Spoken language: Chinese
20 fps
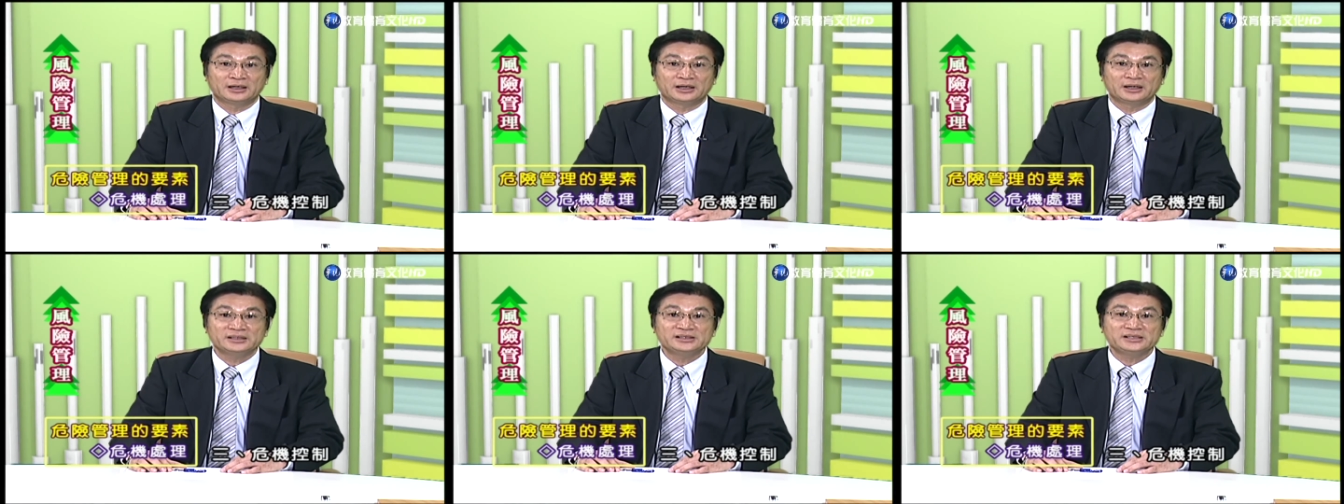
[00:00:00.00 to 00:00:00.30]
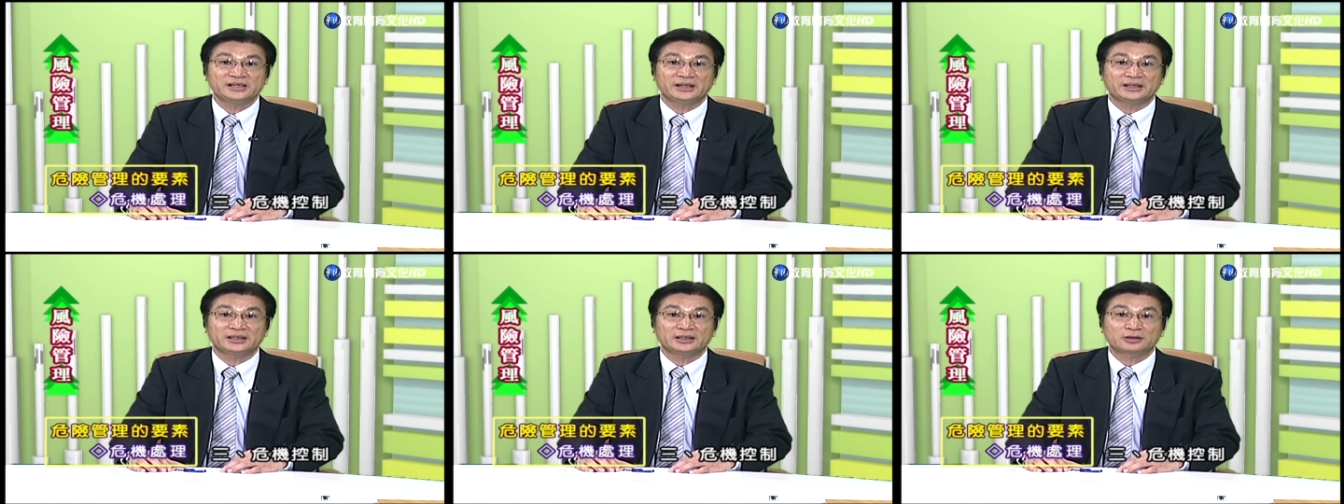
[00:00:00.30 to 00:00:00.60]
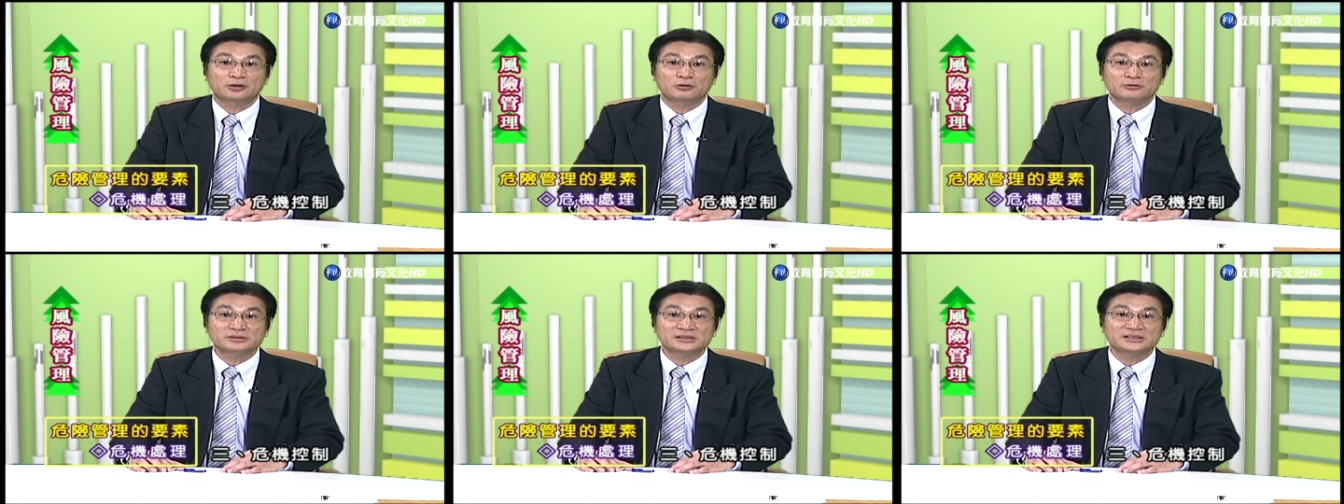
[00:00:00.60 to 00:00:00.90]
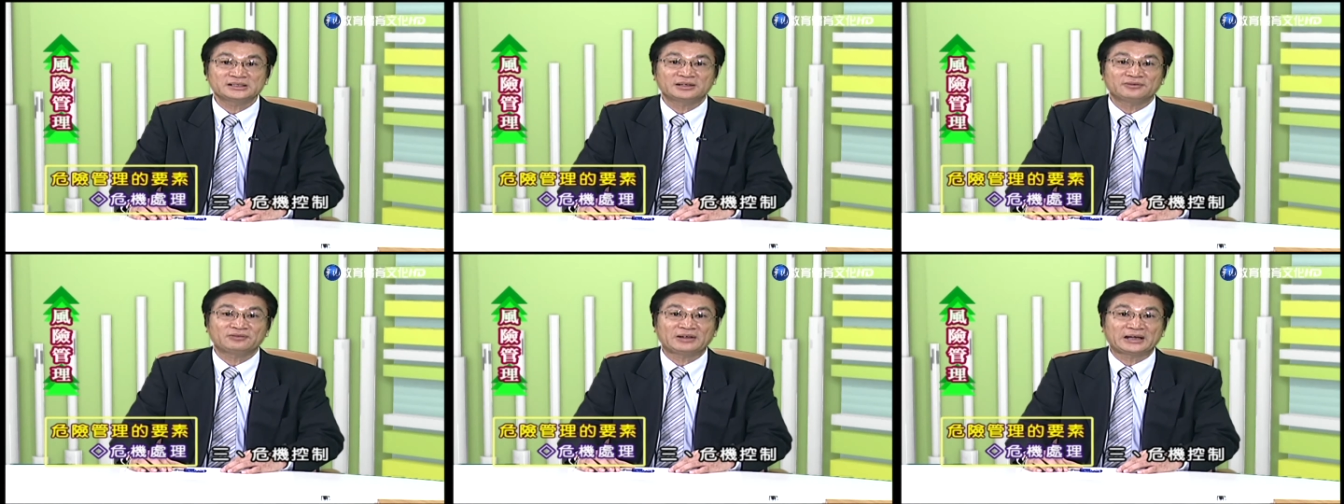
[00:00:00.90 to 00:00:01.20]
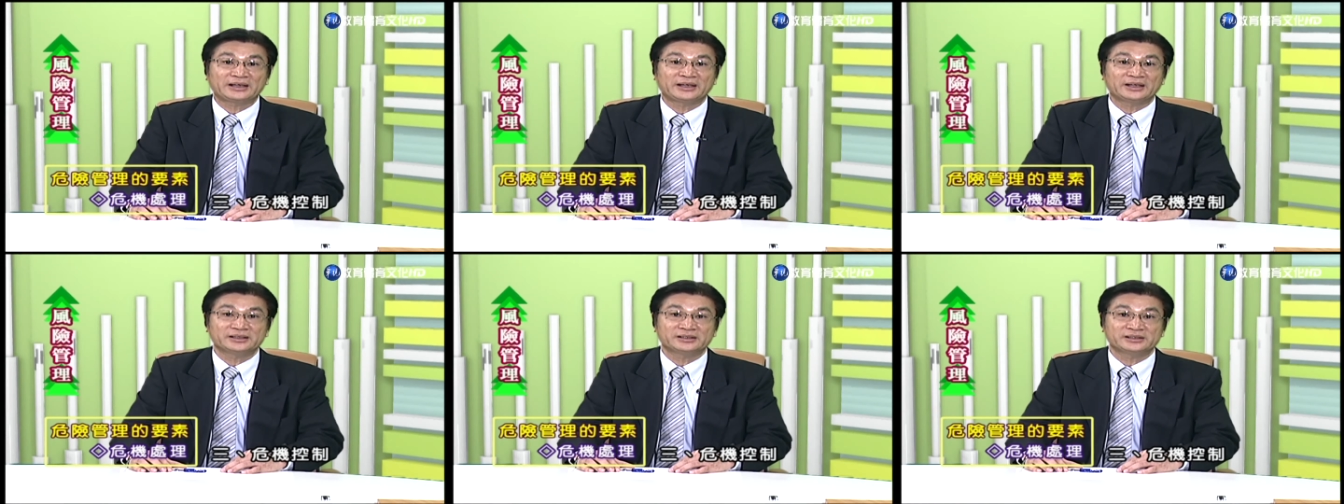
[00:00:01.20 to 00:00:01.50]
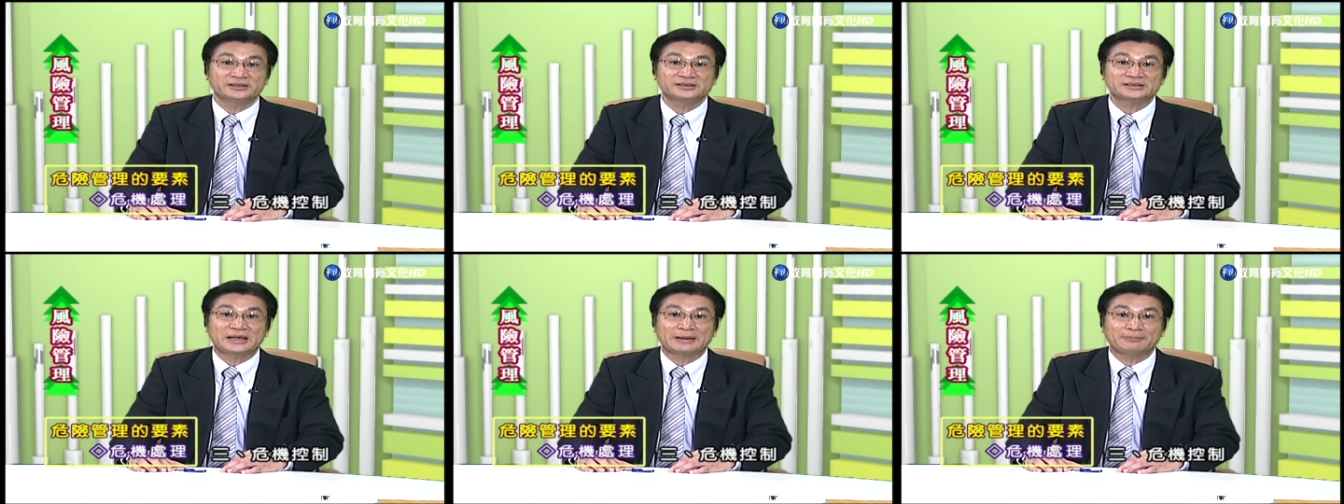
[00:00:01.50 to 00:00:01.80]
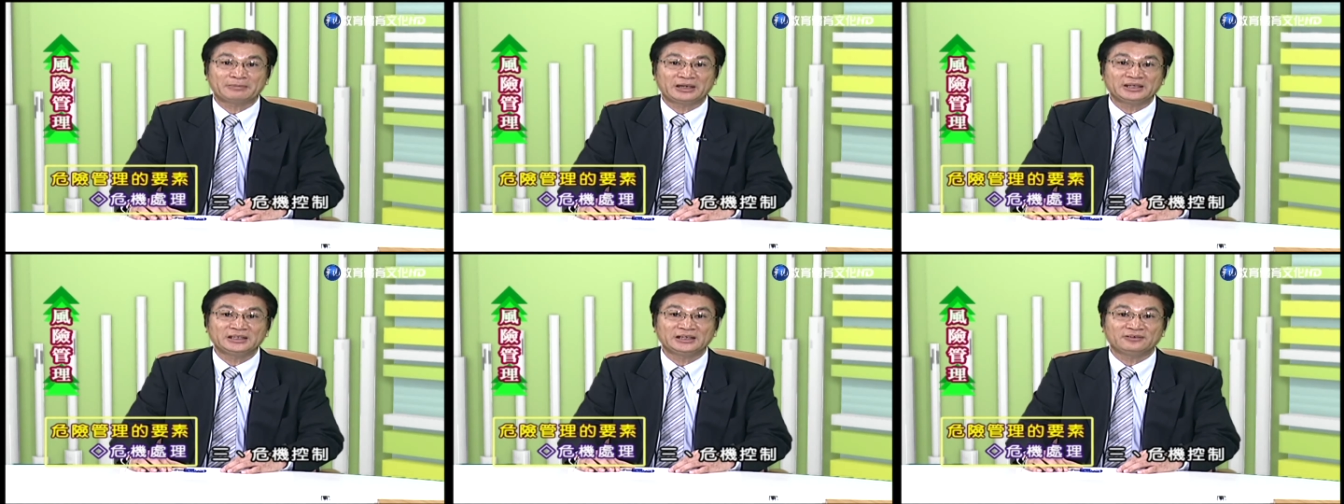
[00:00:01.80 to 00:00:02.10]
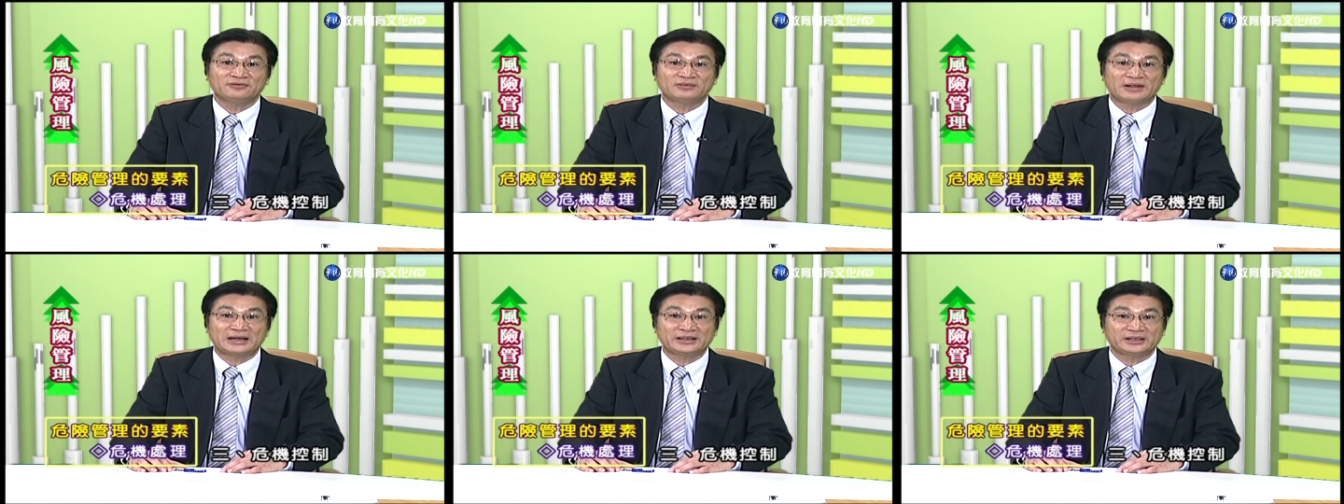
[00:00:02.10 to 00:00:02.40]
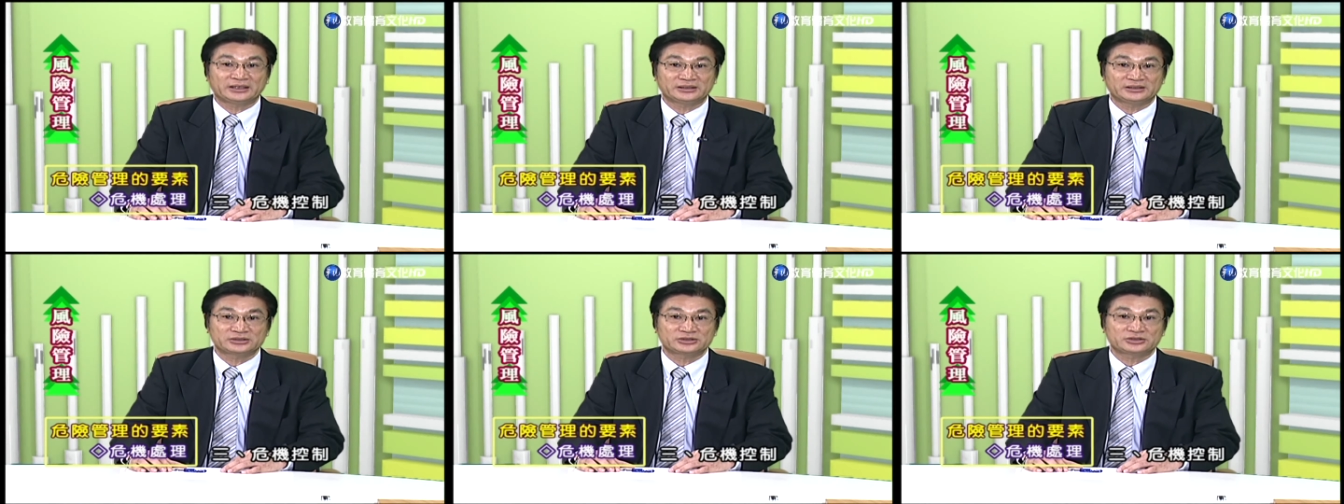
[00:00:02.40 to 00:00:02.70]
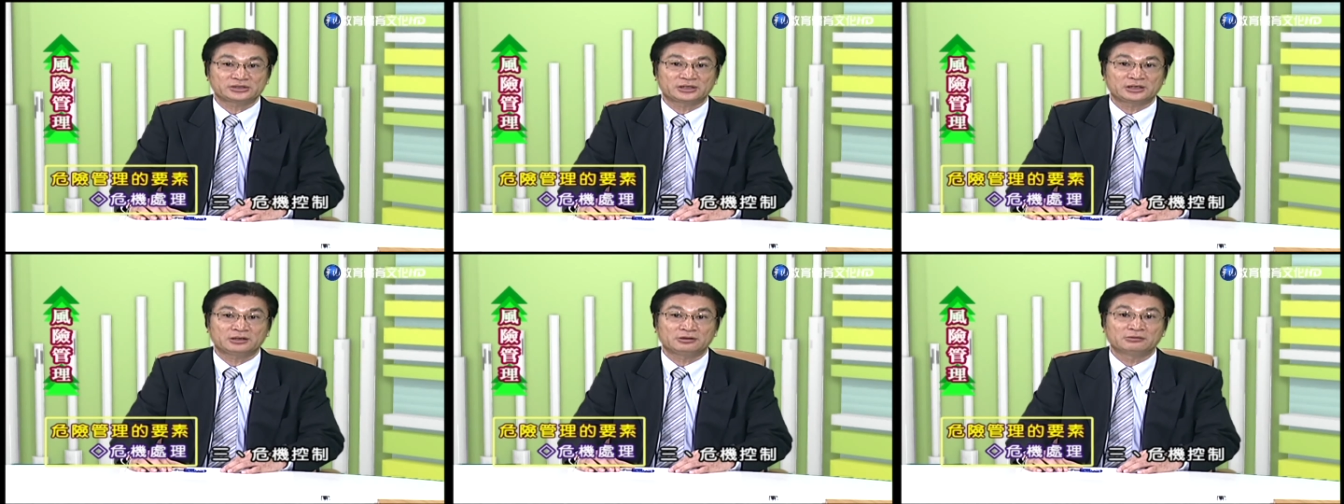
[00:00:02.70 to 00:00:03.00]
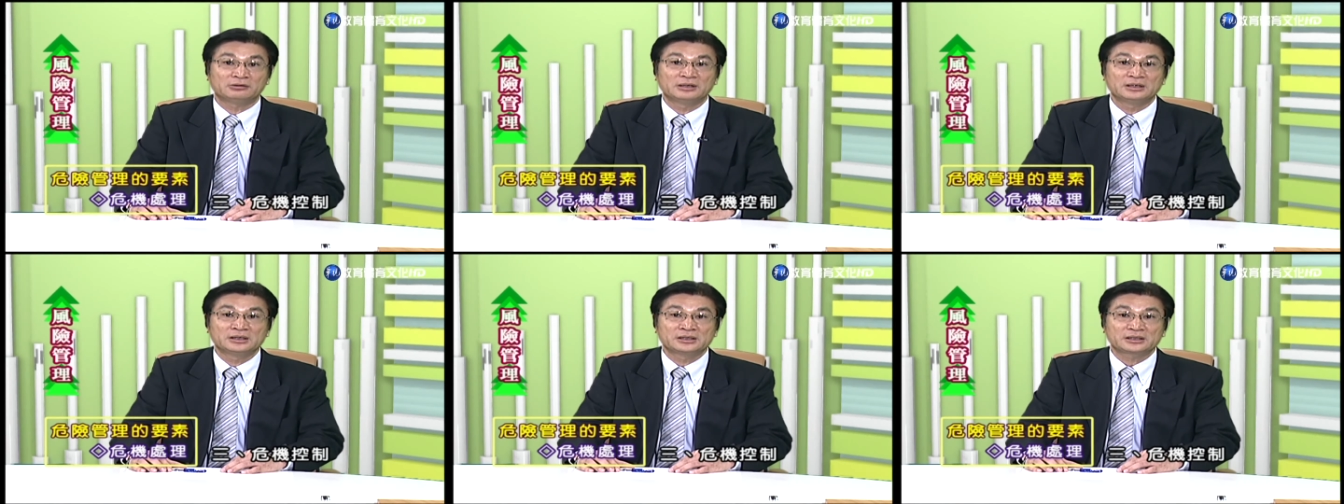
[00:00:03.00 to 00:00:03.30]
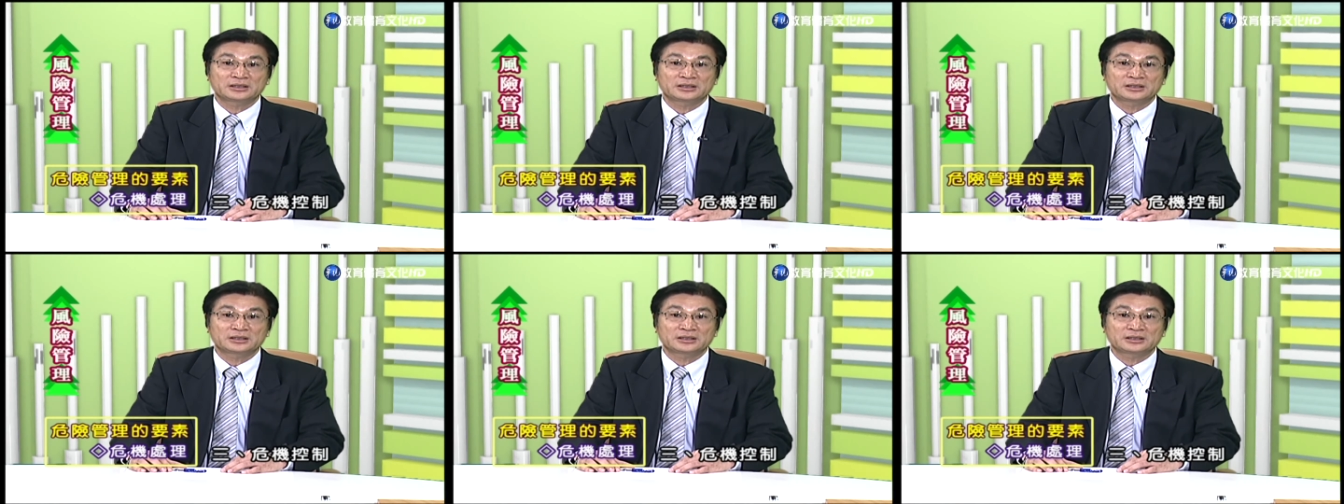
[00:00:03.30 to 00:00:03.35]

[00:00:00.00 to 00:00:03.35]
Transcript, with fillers: 而且呢，公司的发言人在媒体发言的时候，